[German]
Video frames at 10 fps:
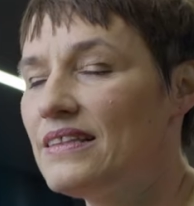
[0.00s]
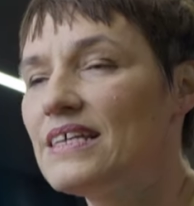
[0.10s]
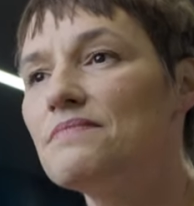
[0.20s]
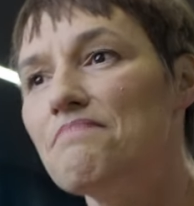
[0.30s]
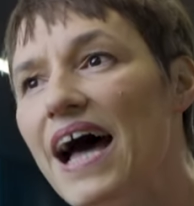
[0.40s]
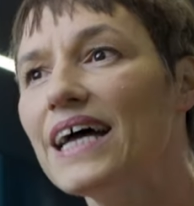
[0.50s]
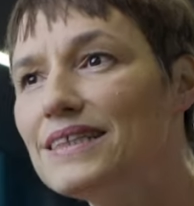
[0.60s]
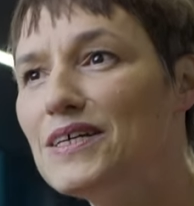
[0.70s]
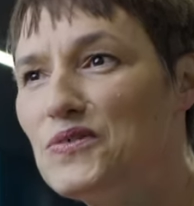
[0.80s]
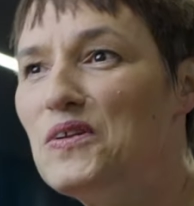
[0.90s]
das
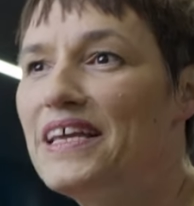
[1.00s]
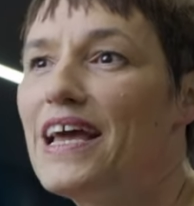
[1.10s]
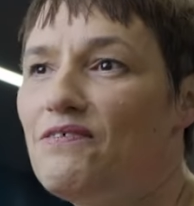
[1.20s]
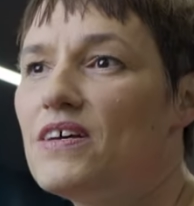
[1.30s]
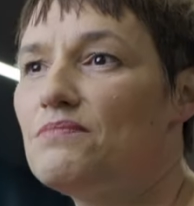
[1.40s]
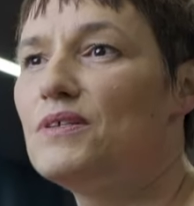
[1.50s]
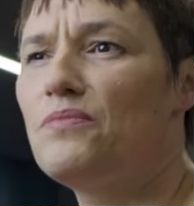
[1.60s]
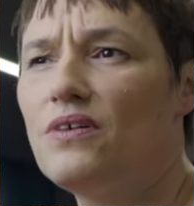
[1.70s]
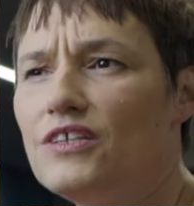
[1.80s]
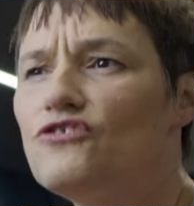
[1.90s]
macht natürlich etwas
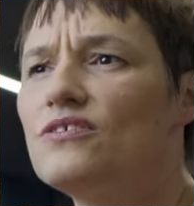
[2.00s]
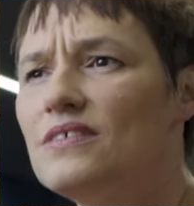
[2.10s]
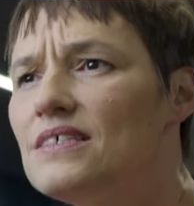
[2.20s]
mit politischen